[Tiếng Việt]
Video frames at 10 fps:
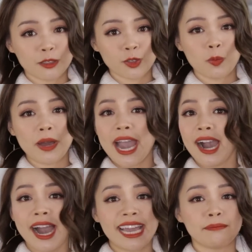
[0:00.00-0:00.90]
sử dụng
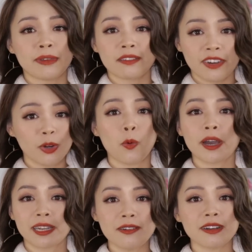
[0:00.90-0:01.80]
hàng ngày mình vẫn uống
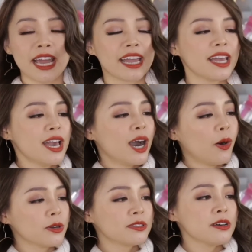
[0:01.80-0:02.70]
cái nước này
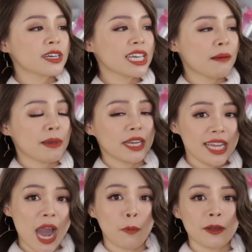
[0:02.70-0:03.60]
hồi xưa khi mà mình đi
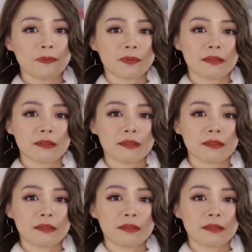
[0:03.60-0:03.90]
học ấy